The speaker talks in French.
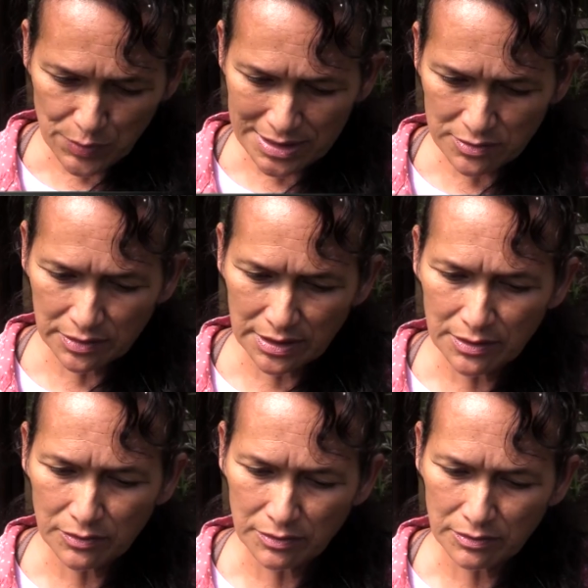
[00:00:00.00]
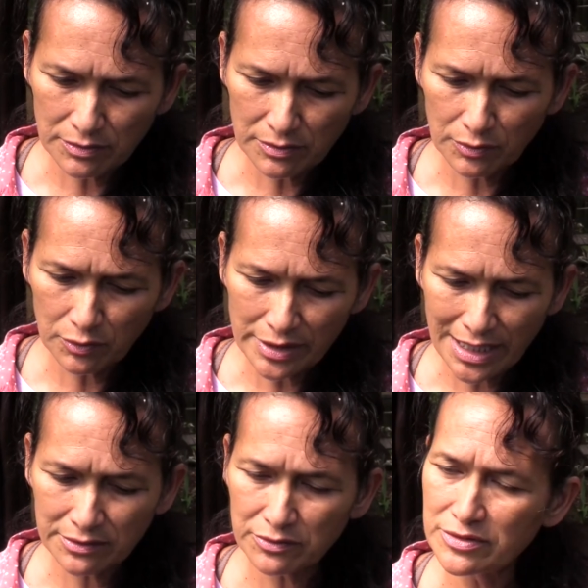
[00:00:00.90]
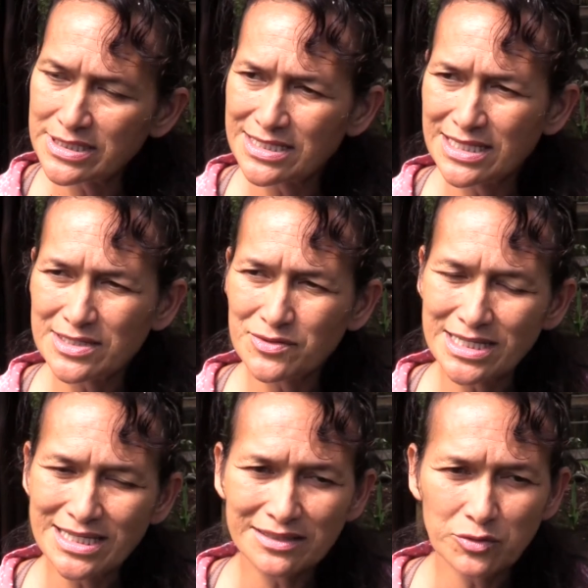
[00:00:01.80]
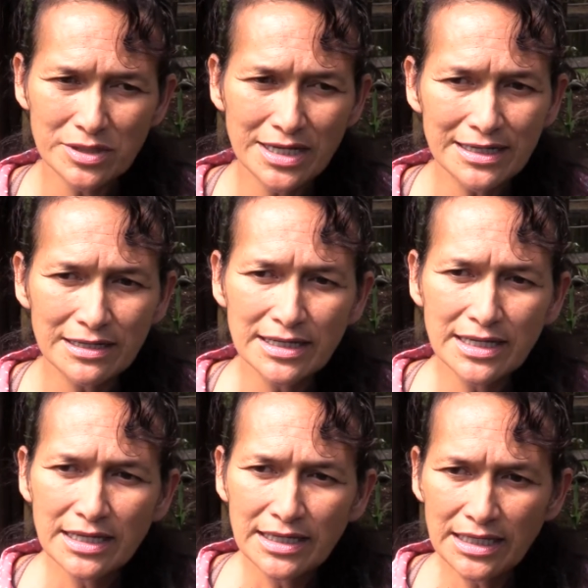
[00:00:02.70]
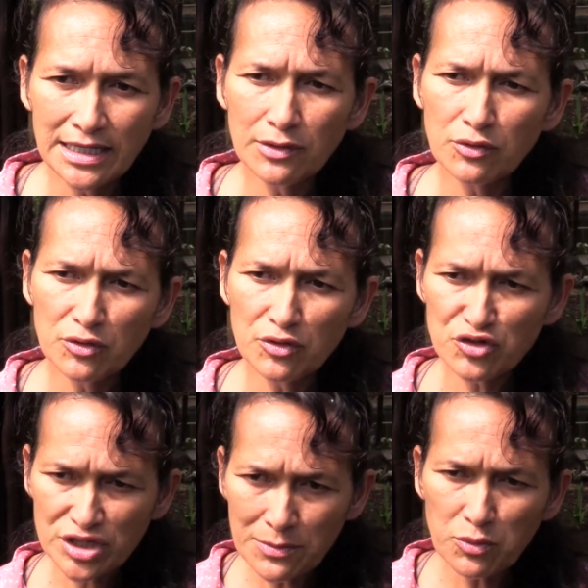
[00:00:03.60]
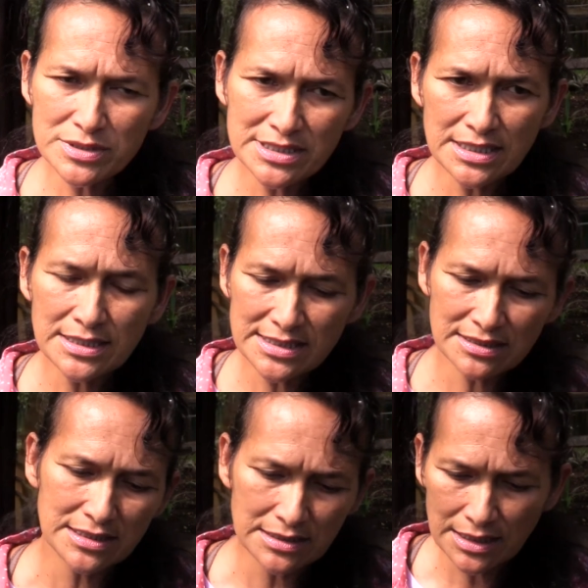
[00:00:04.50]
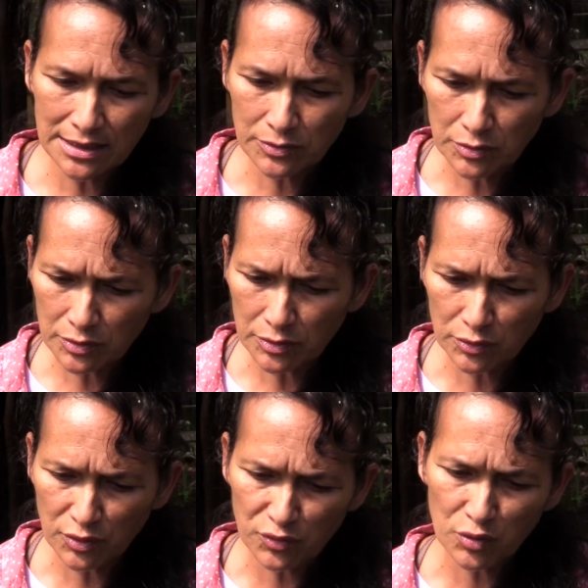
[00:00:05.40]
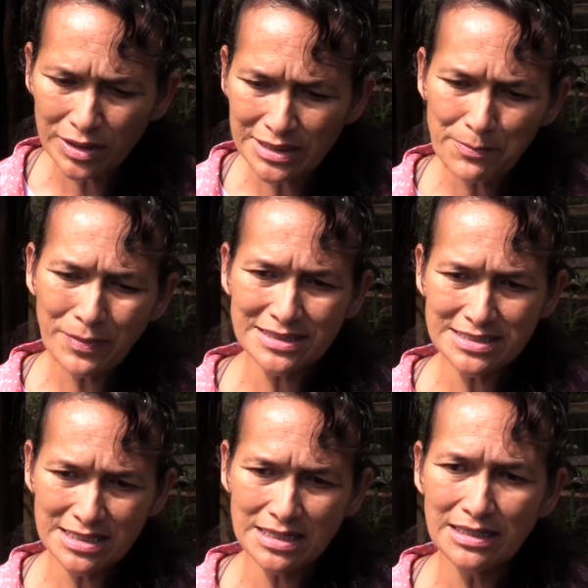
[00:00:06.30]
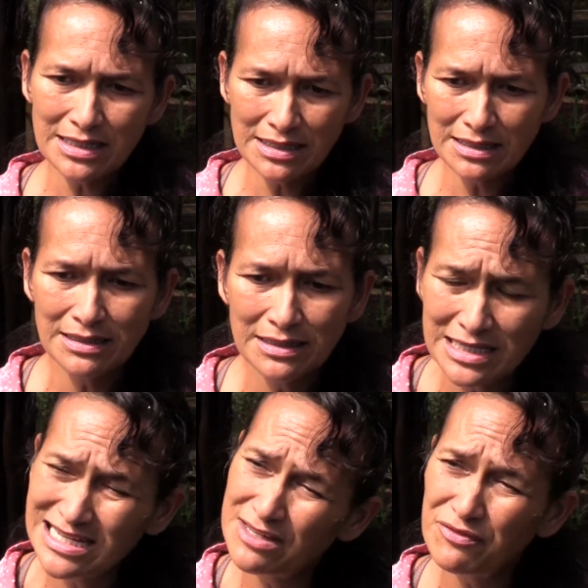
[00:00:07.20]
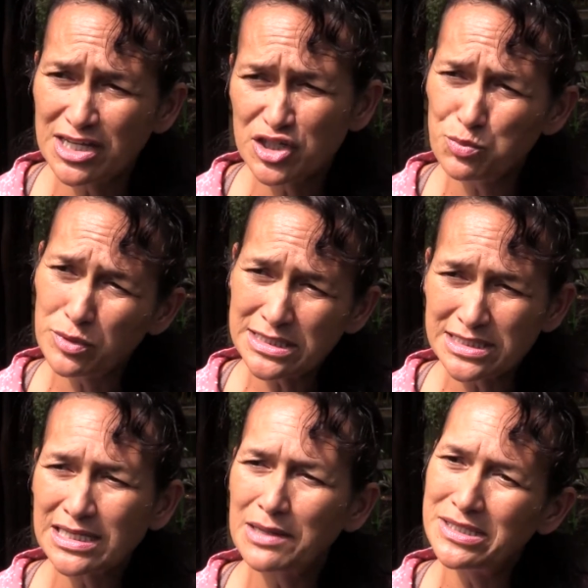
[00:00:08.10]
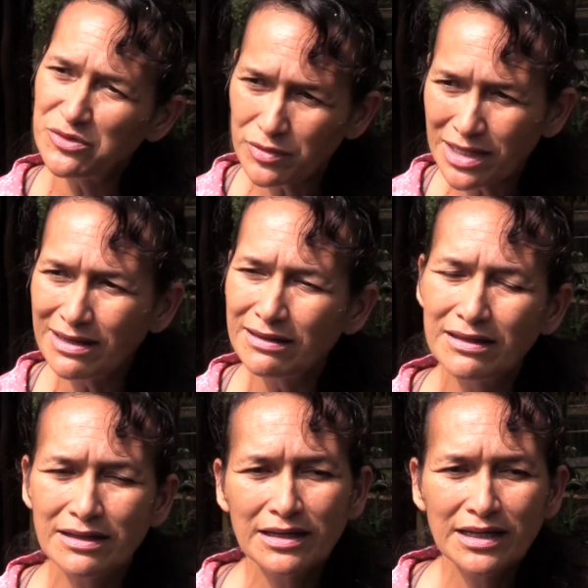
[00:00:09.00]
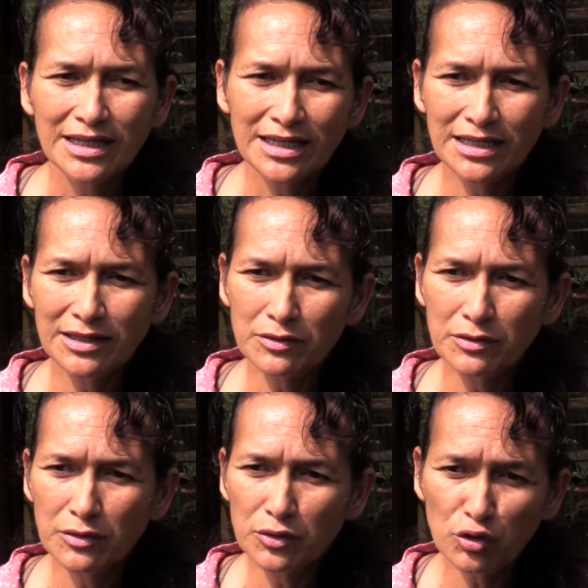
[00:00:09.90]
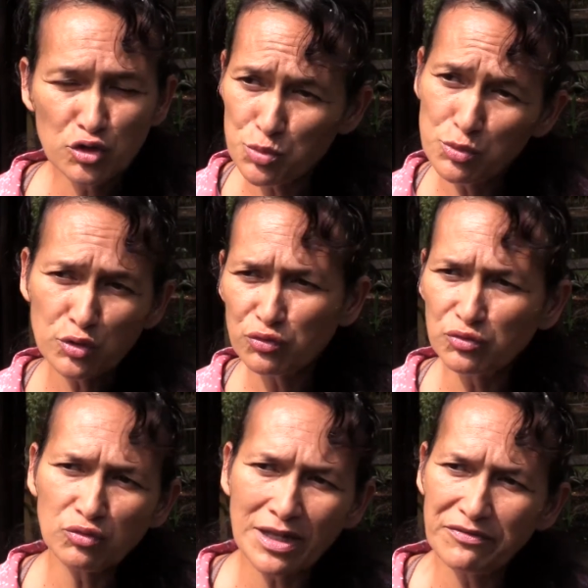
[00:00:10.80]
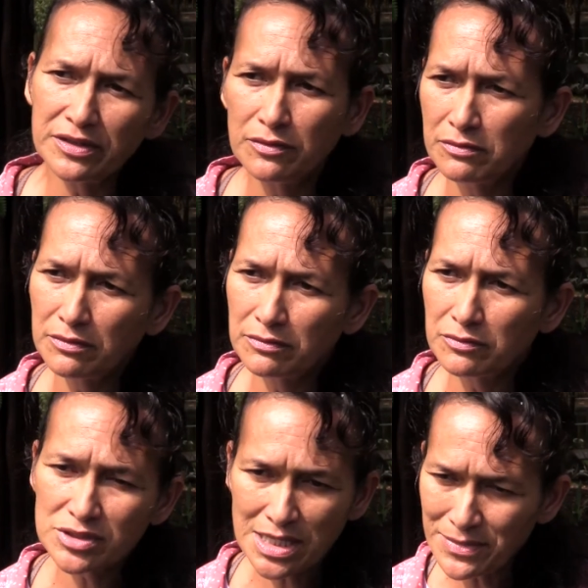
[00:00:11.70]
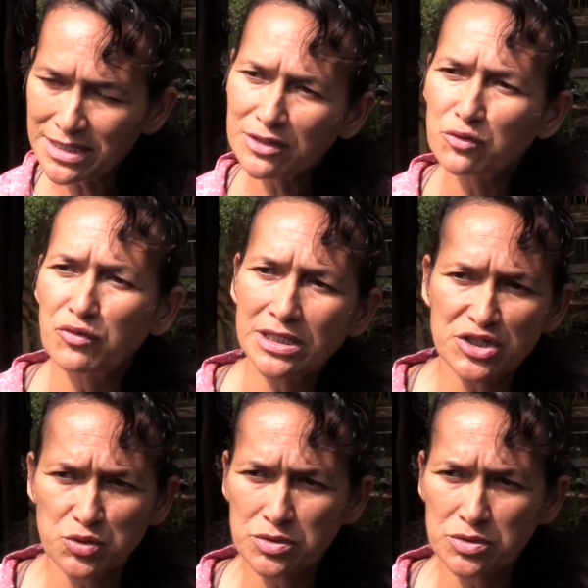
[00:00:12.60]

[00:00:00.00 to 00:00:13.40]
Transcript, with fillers: se présenter euh, dans le cadre de ces élections sénatoriales. Et euh, j'aime aussi cette idée de, vouloir dépasser les, clivages politiques habituels. Et euh, donc je me retrouve tout à fait dans, cette manière de voir les